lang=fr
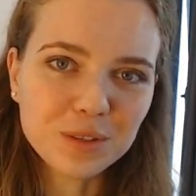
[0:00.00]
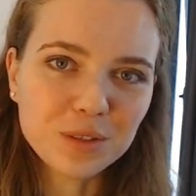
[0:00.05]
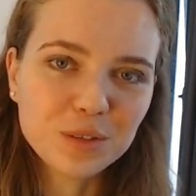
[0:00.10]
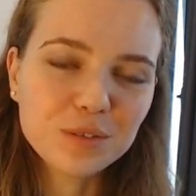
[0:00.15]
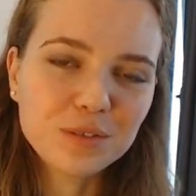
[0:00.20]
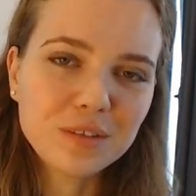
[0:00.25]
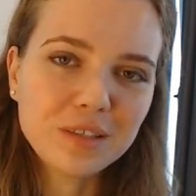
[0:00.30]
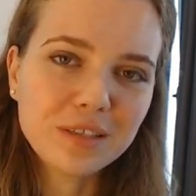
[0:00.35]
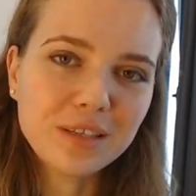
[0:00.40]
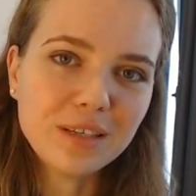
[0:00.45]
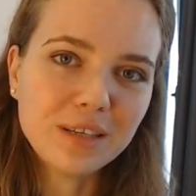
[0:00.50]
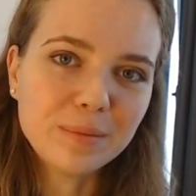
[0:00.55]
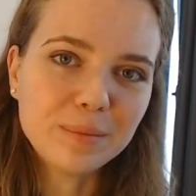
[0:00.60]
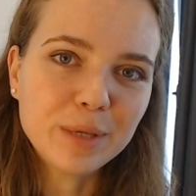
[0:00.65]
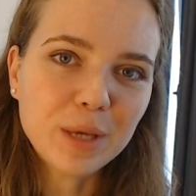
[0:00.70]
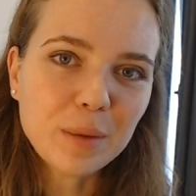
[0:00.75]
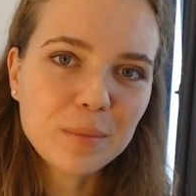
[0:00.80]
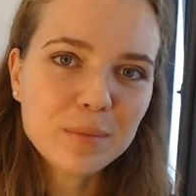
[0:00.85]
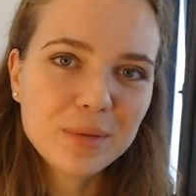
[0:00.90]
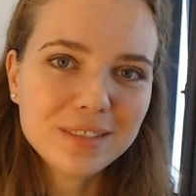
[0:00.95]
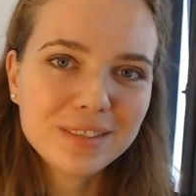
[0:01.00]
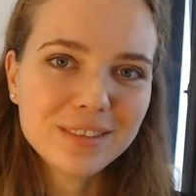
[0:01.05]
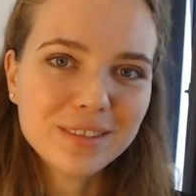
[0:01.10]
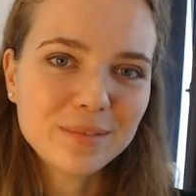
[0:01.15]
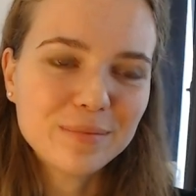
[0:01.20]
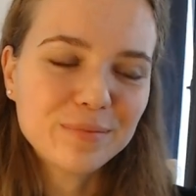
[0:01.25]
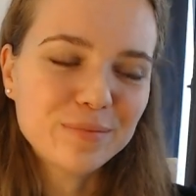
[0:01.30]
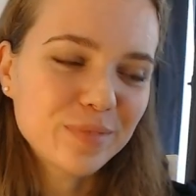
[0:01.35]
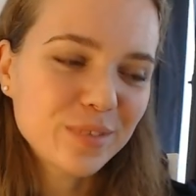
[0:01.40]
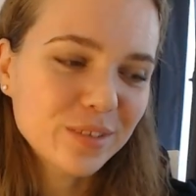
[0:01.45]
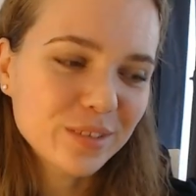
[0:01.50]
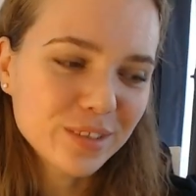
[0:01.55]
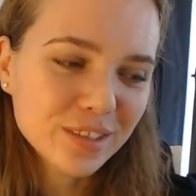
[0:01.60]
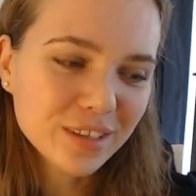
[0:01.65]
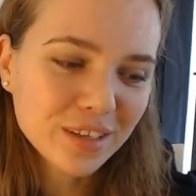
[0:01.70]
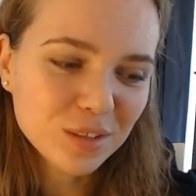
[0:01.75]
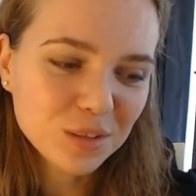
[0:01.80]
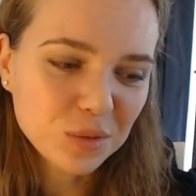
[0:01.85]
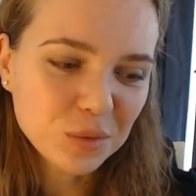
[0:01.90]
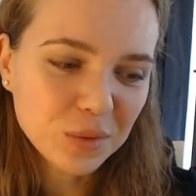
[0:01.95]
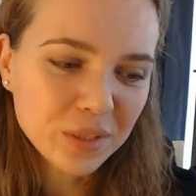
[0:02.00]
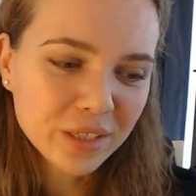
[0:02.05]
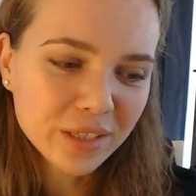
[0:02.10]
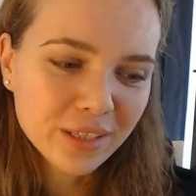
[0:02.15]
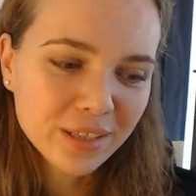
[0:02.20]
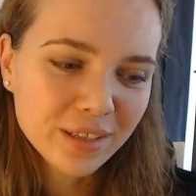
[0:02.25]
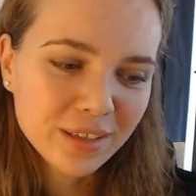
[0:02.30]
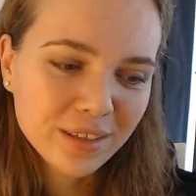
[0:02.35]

trouver la meilleure place hum, dans le train de nuit.